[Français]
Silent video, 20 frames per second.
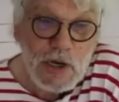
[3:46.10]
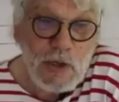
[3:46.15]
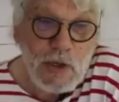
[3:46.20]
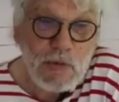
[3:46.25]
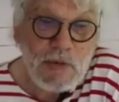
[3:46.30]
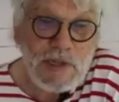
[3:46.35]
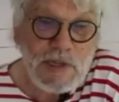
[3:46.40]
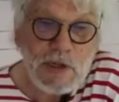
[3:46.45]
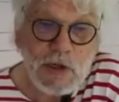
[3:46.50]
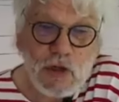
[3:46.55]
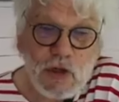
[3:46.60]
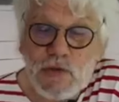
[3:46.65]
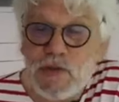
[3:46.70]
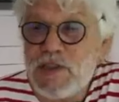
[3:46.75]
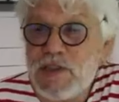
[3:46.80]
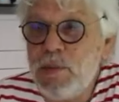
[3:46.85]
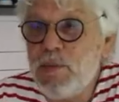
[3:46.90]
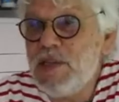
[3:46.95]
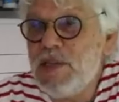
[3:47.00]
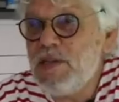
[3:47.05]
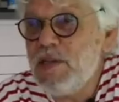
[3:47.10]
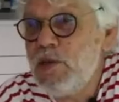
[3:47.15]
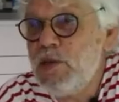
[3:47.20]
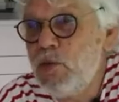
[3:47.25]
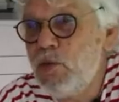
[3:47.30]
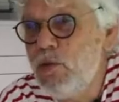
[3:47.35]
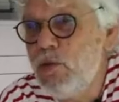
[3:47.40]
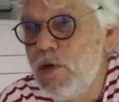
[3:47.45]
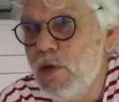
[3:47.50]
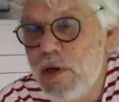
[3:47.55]
jalon, c'est quand je faisais mes
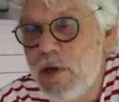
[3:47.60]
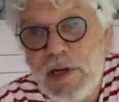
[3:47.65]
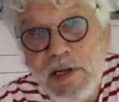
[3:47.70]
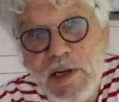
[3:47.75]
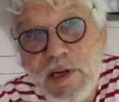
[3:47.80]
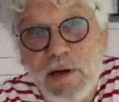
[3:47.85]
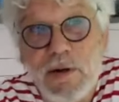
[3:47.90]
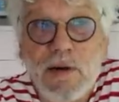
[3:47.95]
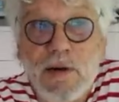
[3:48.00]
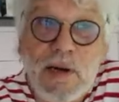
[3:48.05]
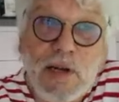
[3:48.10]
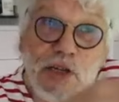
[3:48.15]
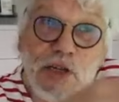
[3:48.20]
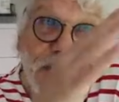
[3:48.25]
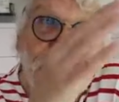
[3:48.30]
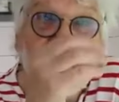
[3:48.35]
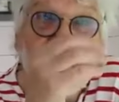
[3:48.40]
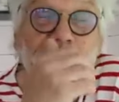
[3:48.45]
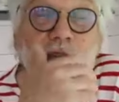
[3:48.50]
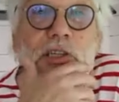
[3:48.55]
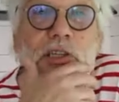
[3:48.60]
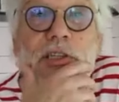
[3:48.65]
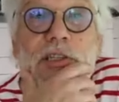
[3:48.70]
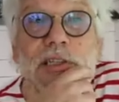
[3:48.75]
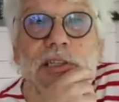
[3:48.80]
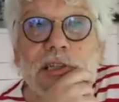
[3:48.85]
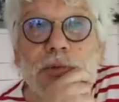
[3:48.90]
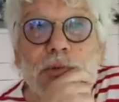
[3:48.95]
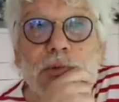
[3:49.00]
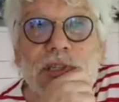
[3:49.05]
études à Lille. Alors là, j'avais déjà
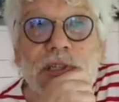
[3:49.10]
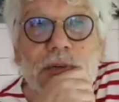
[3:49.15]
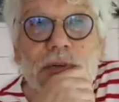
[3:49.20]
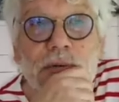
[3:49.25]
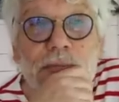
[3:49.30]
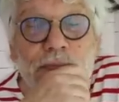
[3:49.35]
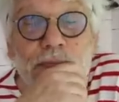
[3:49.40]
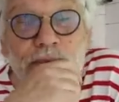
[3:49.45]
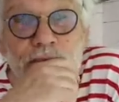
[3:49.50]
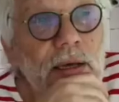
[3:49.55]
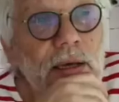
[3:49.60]
18 ans.